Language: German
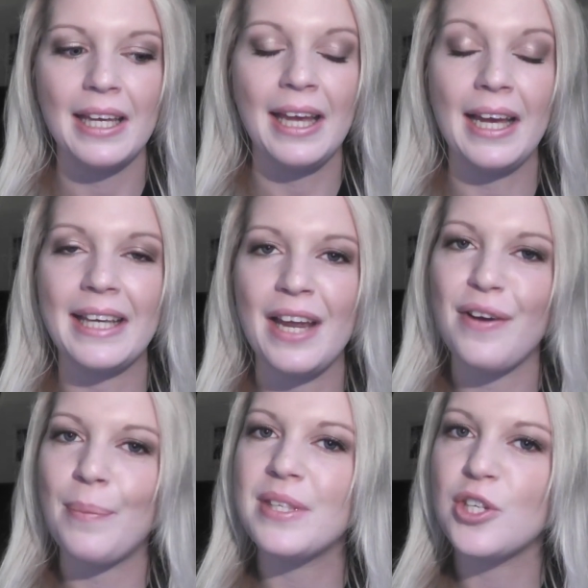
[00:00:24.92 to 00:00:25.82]
ja, ich
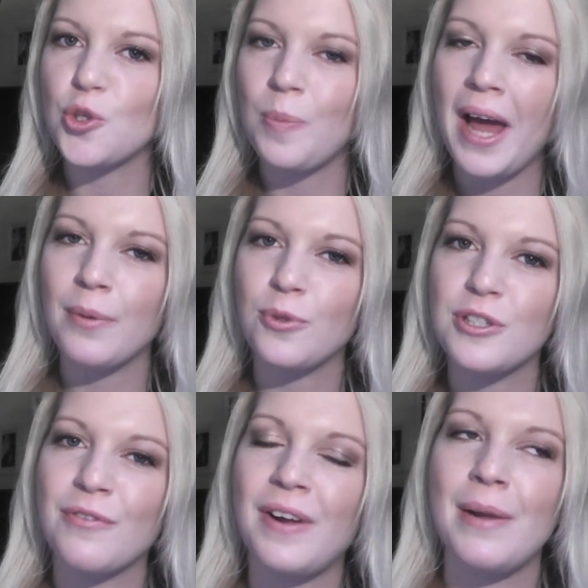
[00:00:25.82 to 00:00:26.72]
einfach ein bisschen sparen
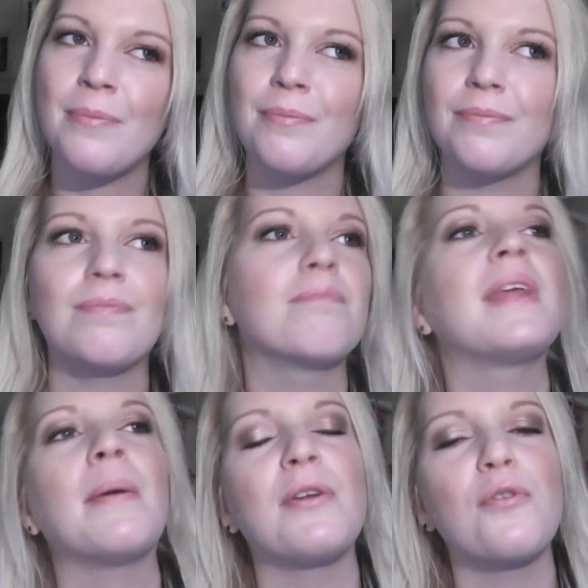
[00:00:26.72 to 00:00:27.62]
musste, weil
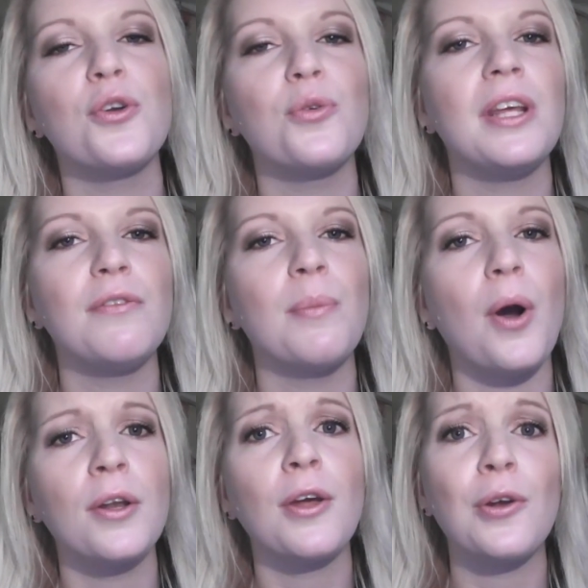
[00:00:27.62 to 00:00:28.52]
ja, mein Freund und ich, wir
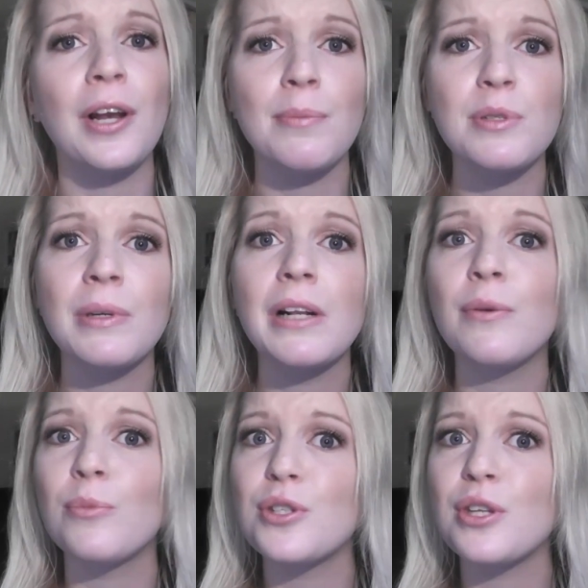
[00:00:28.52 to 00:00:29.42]
brauchen ja auch noch Lebensmittel,
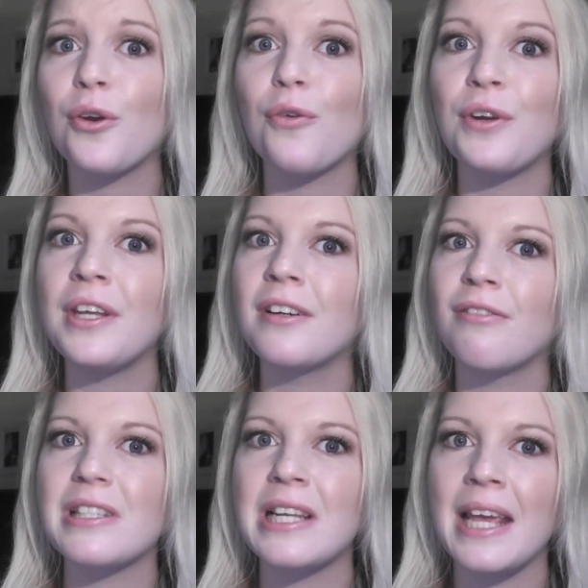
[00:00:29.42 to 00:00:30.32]
wir müssen ja auch noch von
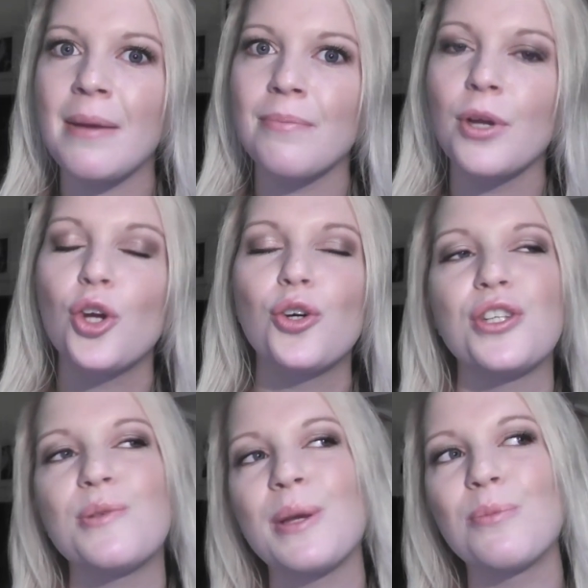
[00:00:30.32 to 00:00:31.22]
irgendwas leben. Und
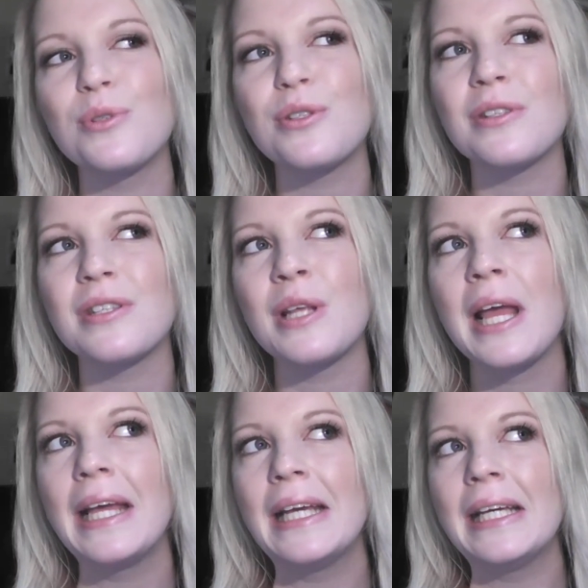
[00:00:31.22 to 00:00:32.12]
deswegen mussten
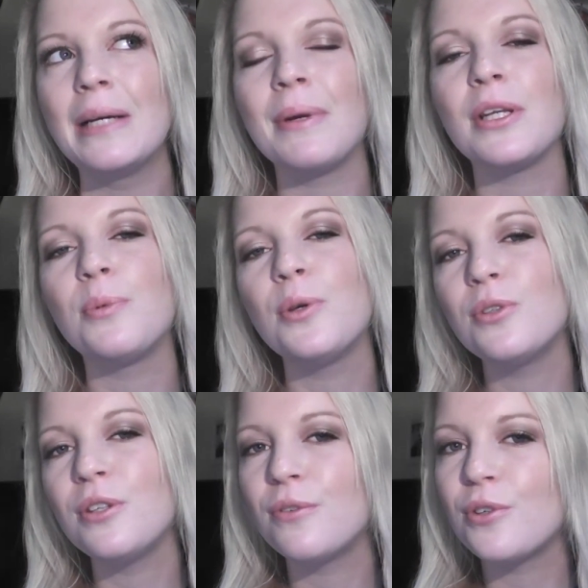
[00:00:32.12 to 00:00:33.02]
meine
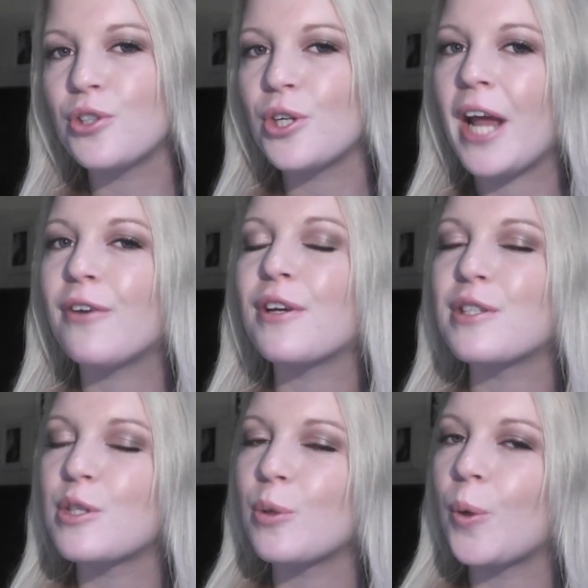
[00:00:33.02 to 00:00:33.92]
Beauty-Wünsche
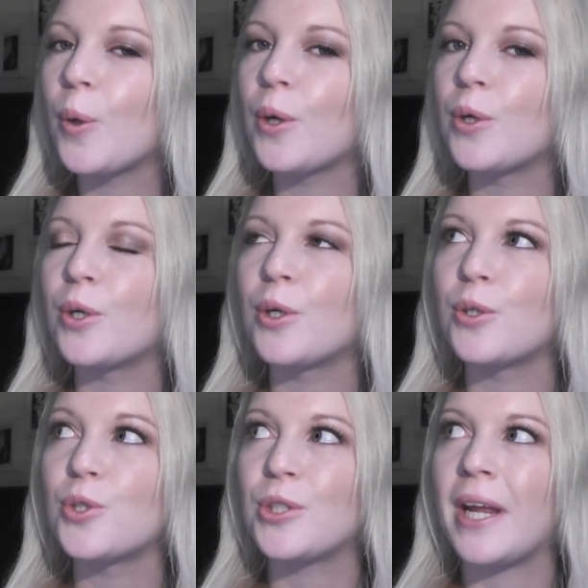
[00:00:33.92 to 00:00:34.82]
etwas
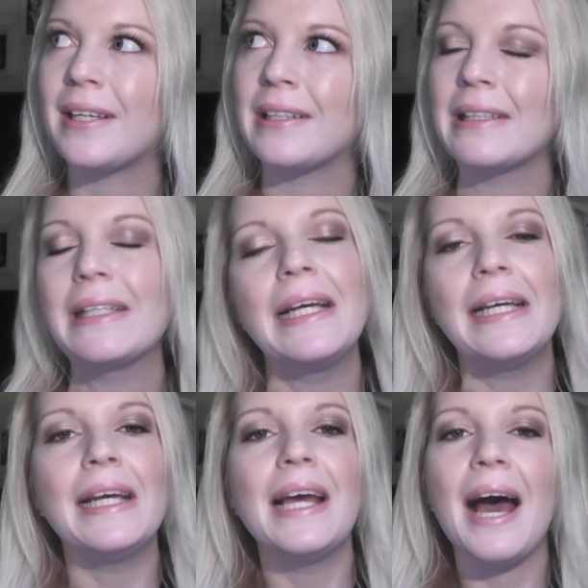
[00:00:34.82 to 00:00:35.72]
zurückstecken.
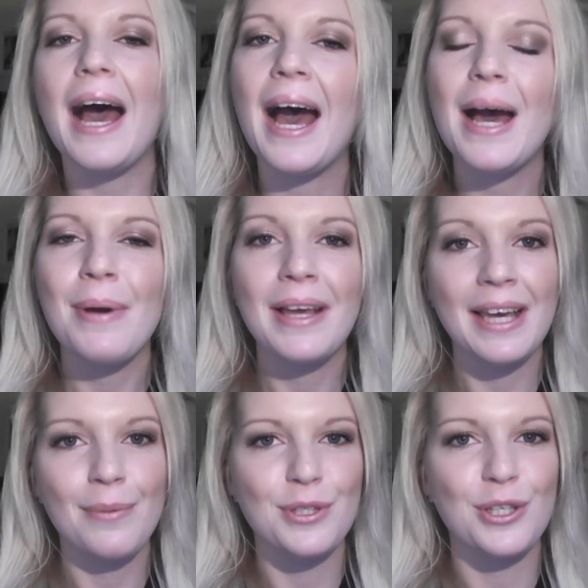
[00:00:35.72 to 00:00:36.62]
Aber
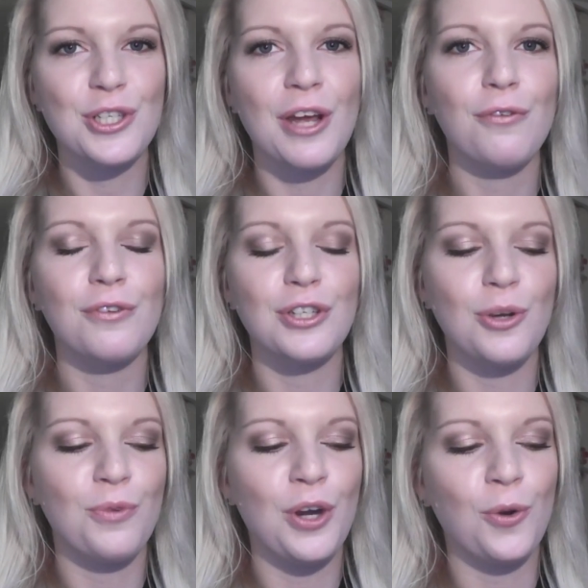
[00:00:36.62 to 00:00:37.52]
ich habe es geschafft. Ich
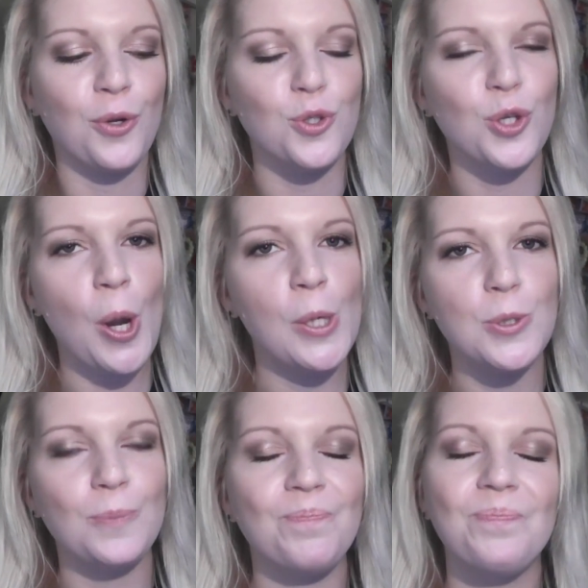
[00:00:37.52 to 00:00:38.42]
habe wieder neues Geld.